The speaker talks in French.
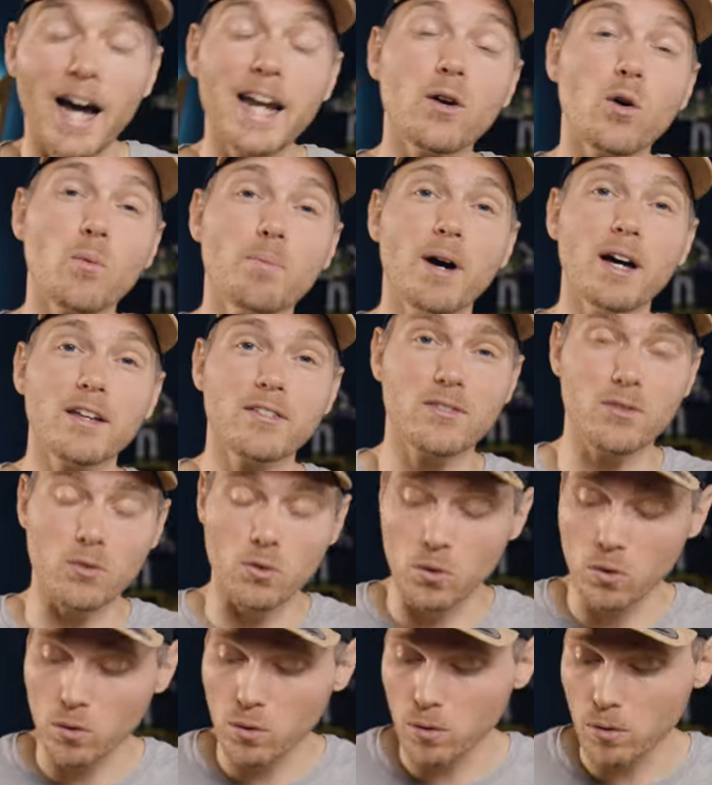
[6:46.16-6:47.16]
Allez, on passe
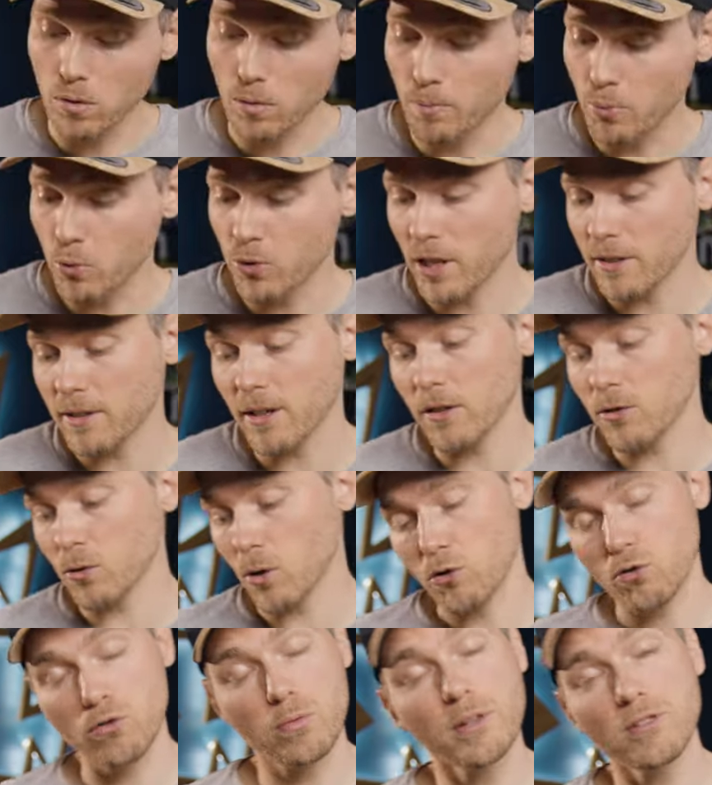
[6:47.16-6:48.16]
au plus intéressant.
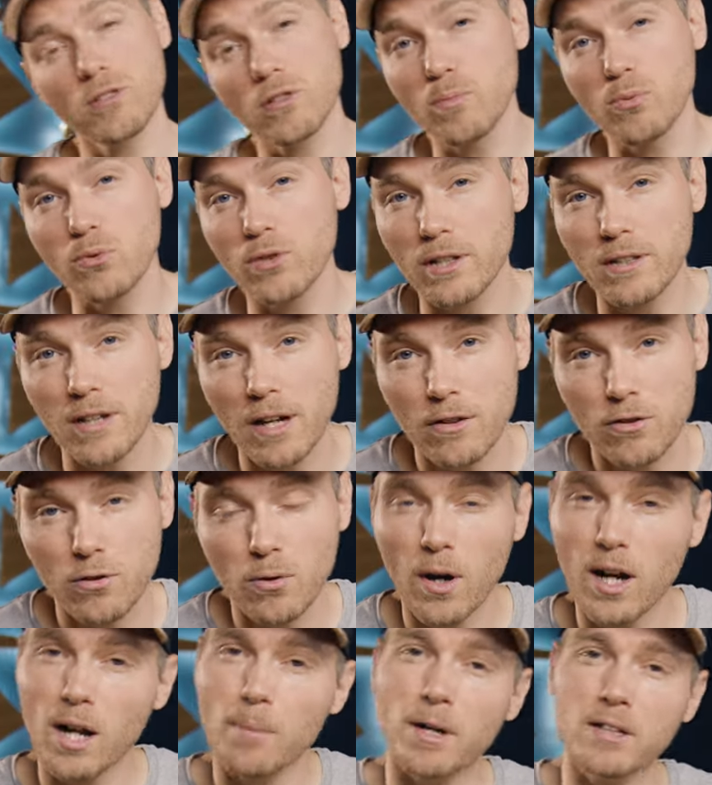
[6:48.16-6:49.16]
Alors, je sais pas si c'est le plus
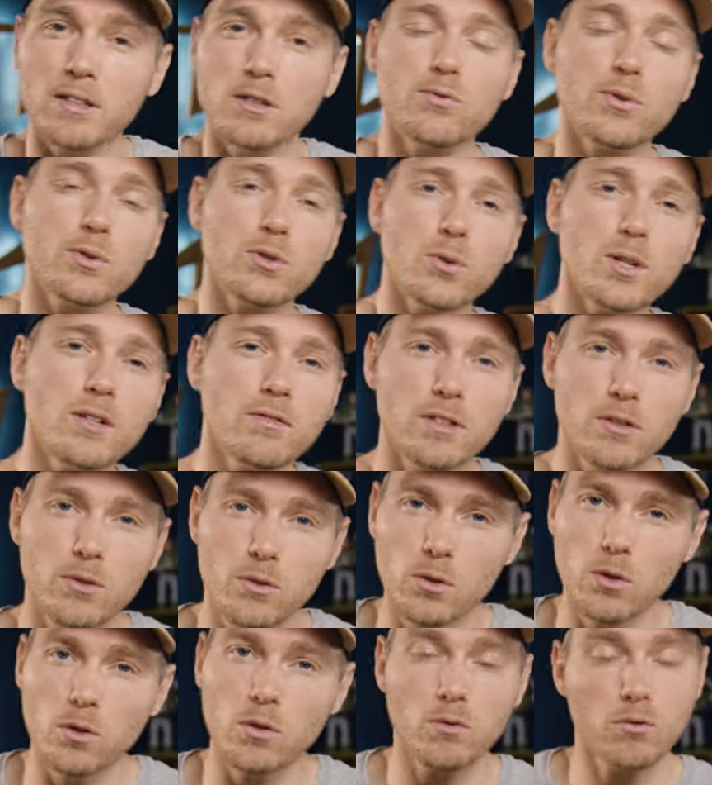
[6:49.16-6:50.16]
intéressant, à la partie photo et
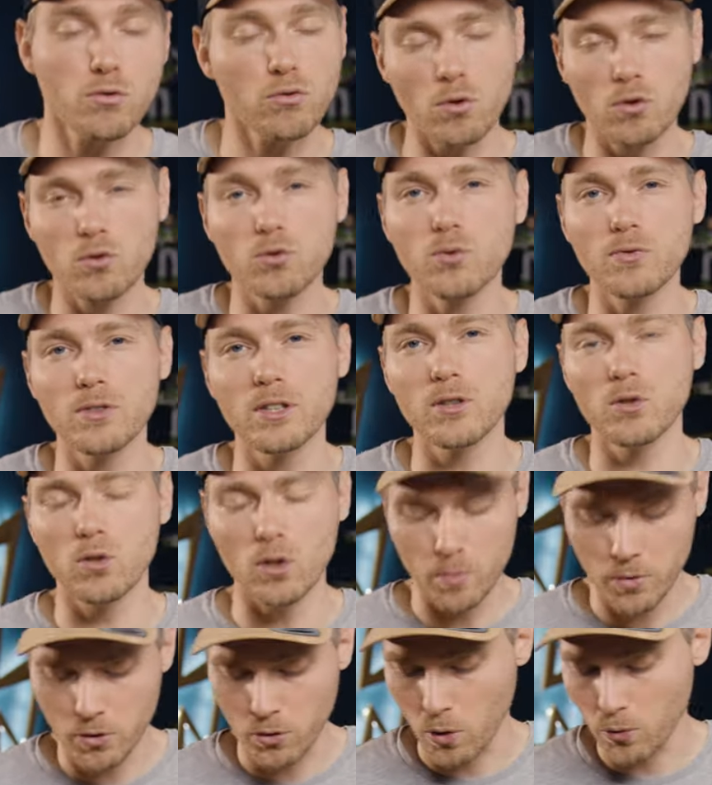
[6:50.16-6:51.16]
vidéo, surtout
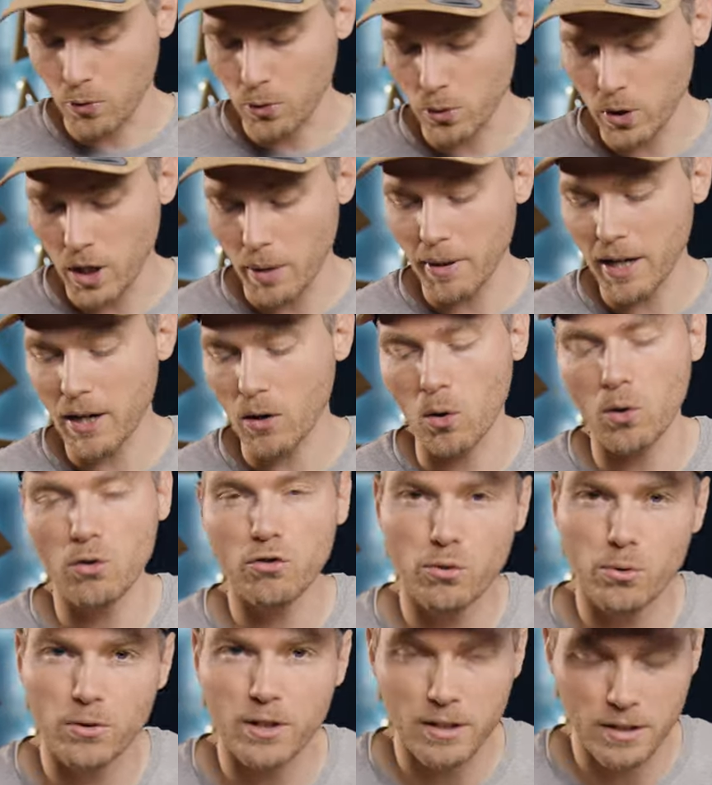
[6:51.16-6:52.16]
vidéo, puisqu'en photo, il n'y a pas grand
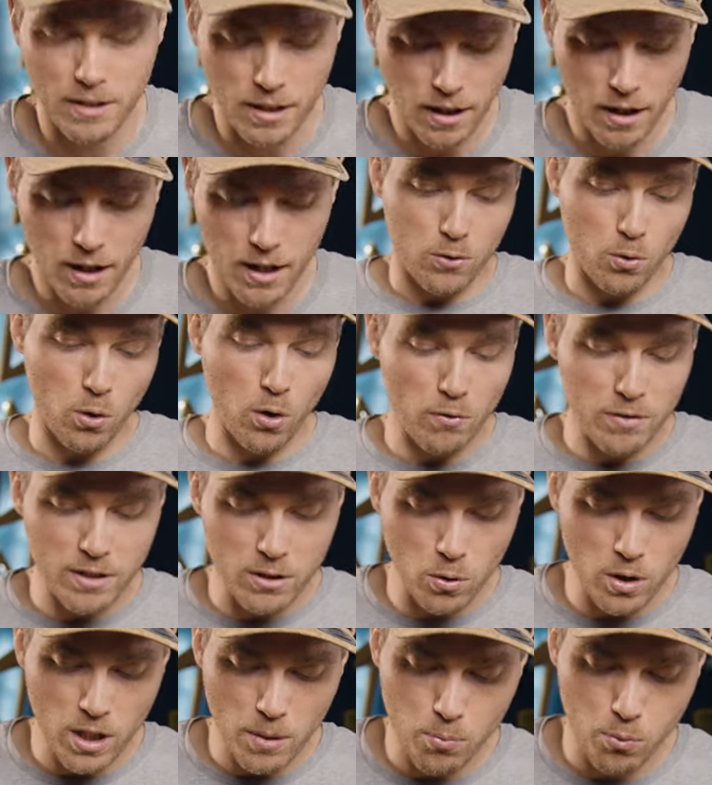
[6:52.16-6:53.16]
chose à dire. Donc en
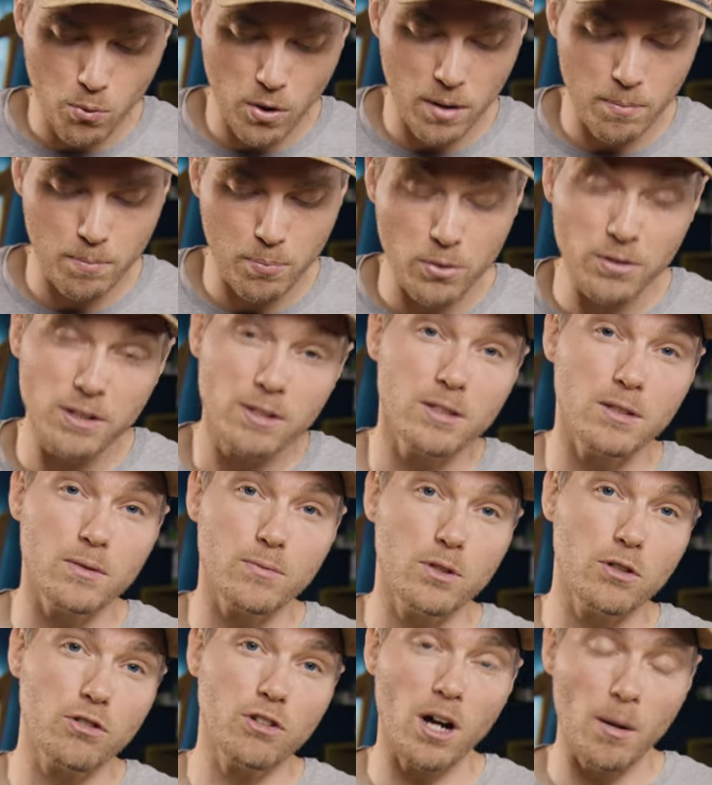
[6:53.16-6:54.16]
vidéo, les points
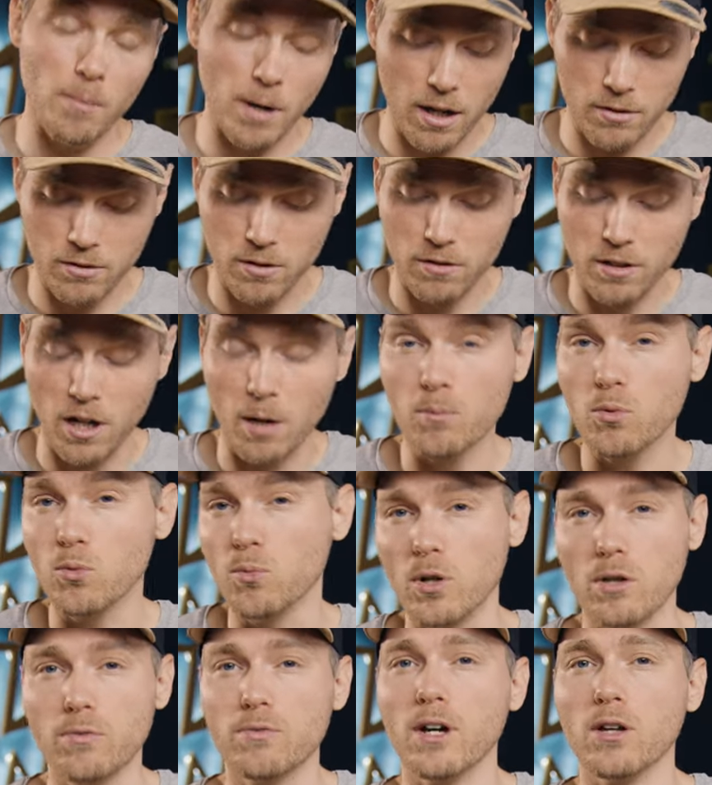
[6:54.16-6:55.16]
positifs déjà, bah, c'est simple, vous
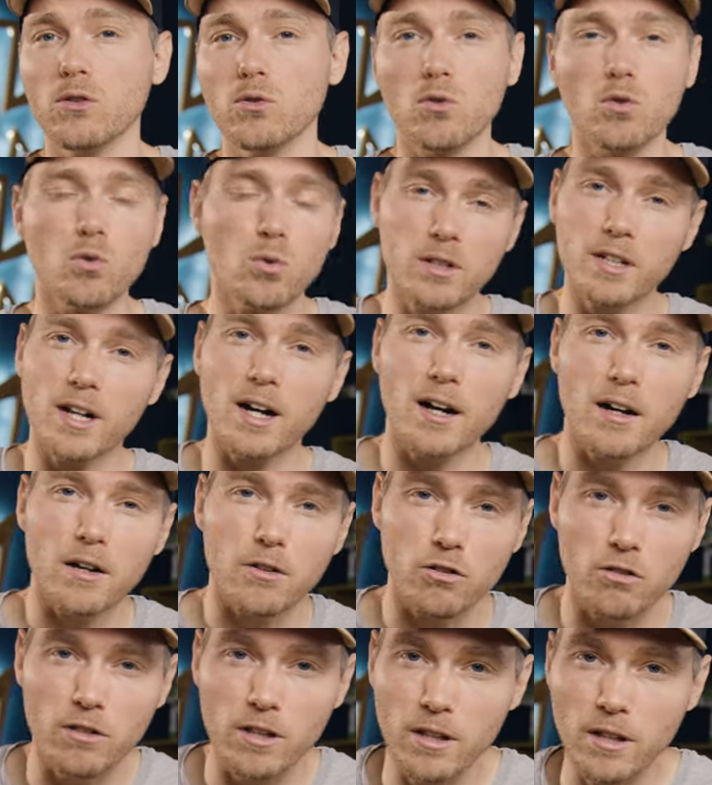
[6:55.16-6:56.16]
pouvez faire de l'ultra
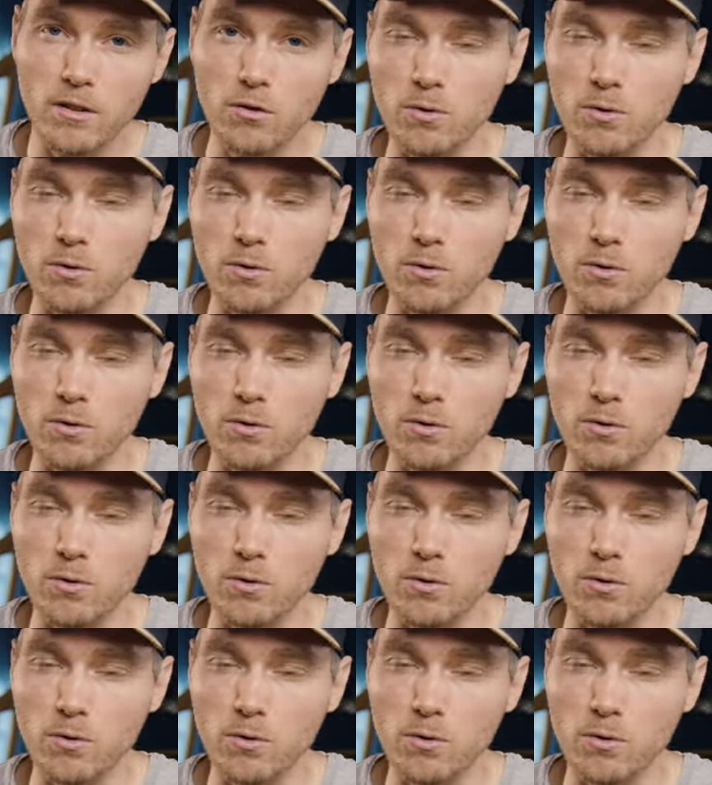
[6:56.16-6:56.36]
HD